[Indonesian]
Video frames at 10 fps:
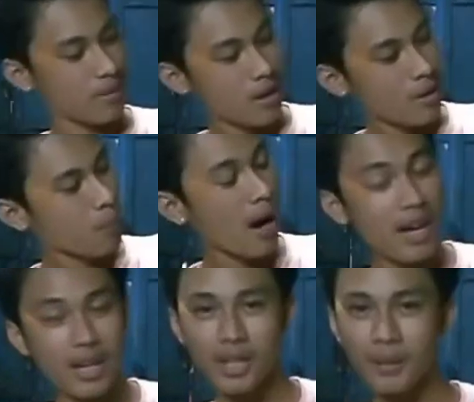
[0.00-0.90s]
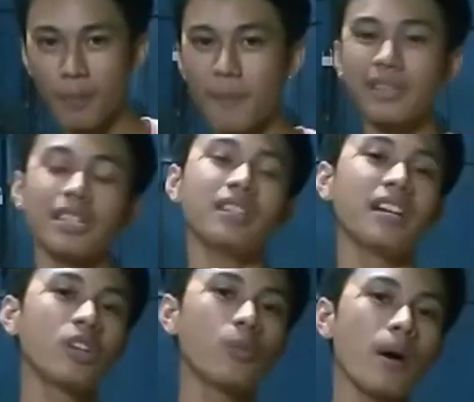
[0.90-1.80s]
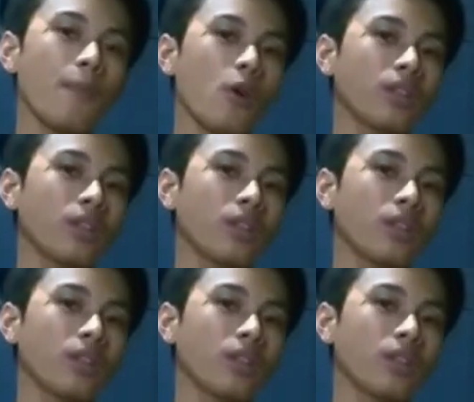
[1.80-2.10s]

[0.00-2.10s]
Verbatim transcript: Boleh ya. pemirsa ada di rumah, pokoknya